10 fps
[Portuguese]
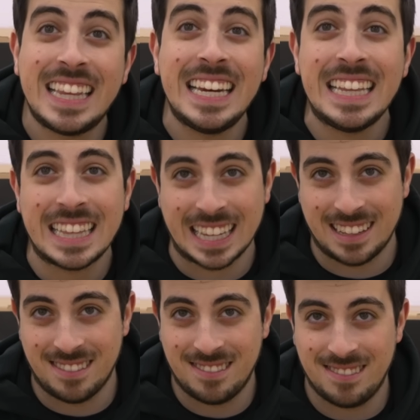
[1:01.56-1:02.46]

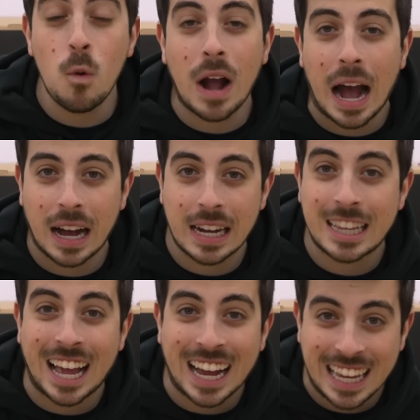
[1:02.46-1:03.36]
30. É um carro que
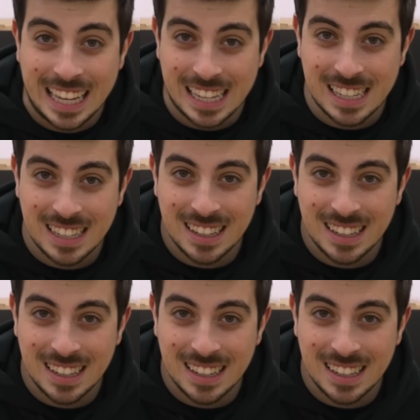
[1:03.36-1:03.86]
está aqui. Ouve,